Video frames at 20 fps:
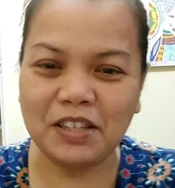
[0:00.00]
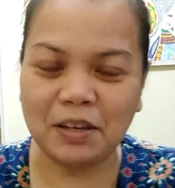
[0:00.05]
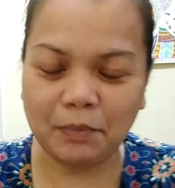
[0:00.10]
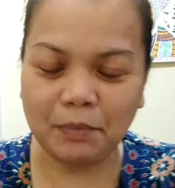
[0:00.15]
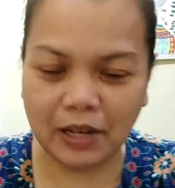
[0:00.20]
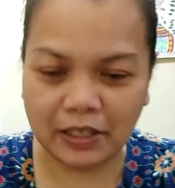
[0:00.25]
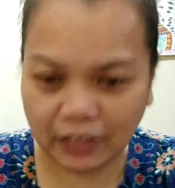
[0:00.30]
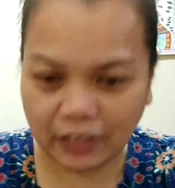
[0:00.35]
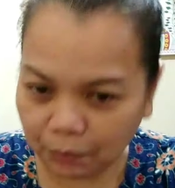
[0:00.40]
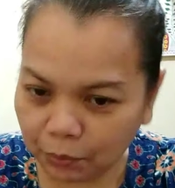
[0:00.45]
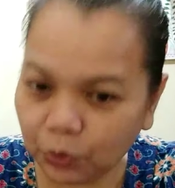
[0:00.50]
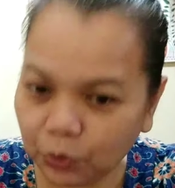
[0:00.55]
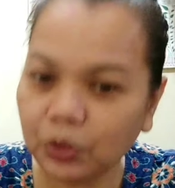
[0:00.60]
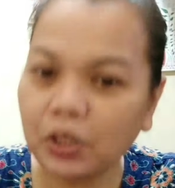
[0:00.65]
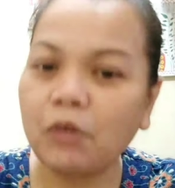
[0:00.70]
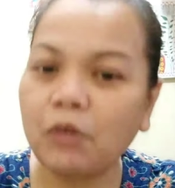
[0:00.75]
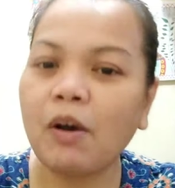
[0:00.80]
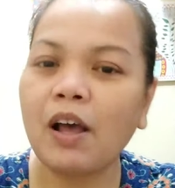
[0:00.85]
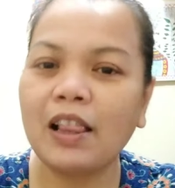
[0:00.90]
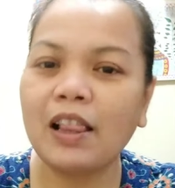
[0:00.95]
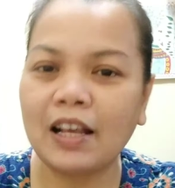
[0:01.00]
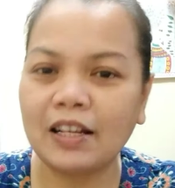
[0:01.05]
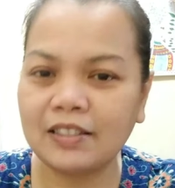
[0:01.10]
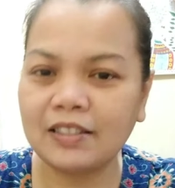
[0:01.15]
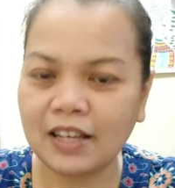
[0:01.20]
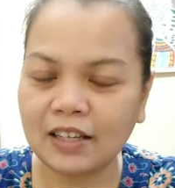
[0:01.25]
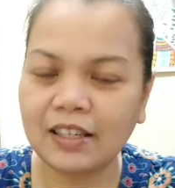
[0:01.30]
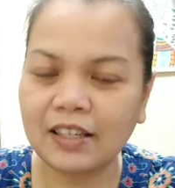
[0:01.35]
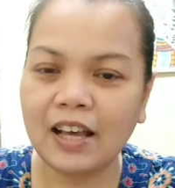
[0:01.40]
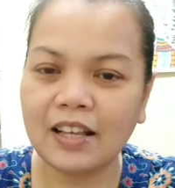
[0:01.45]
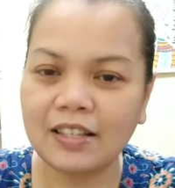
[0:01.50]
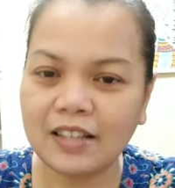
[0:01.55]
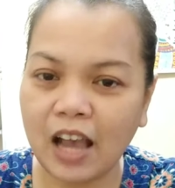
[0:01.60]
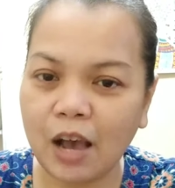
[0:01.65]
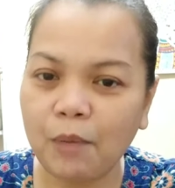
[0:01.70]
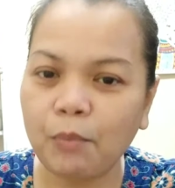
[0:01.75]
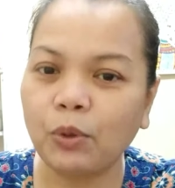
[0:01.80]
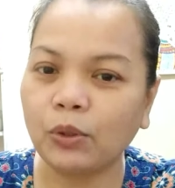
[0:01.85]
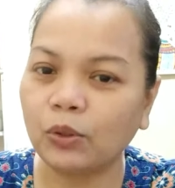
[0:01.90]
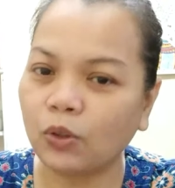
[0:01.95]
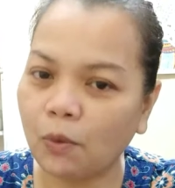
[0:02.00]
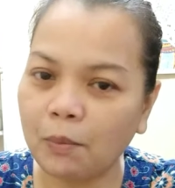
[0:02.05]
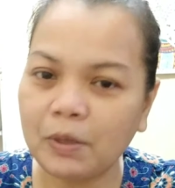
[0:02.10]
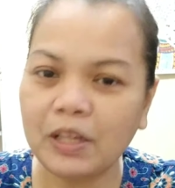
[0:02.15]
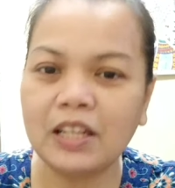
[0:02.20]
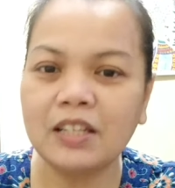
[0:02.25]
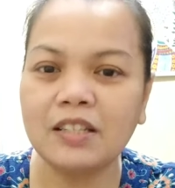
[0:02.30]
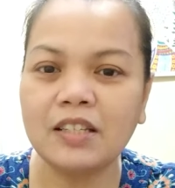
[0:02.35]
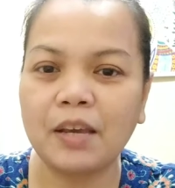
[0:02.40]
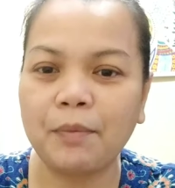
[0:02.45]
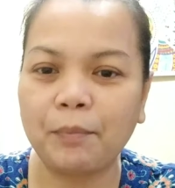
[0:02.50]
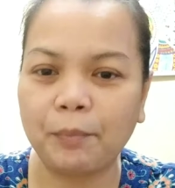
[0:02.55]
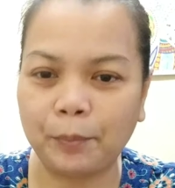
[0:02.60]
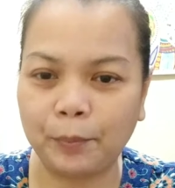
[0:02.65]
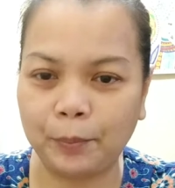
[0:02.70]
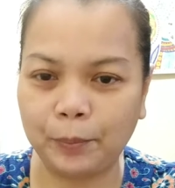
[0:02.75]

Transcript: เจ็บอะไร แต่พูดถึงว่าหลังจากยาชาหมดก็ไม่ได้เจ็บ